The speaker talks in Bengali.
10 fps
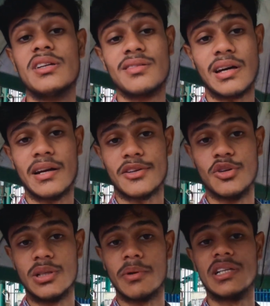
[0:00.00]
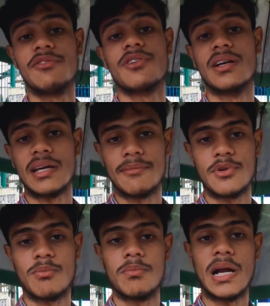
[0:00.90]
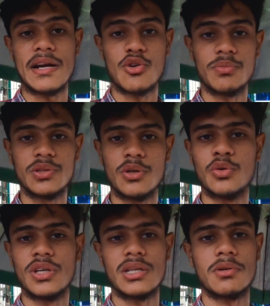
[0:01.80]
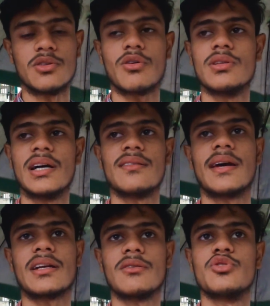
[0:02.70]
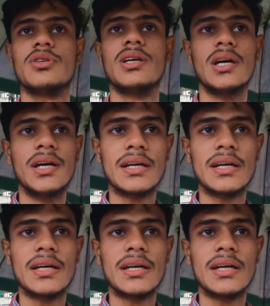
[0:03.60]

ডিসকানেক্ট হয়ে যাবে ডিফারেন্ট টাইপ অফ ব্লাড ওর ভিতরে ঢুকে যাবে তখন দেখা গেছে একটা যদি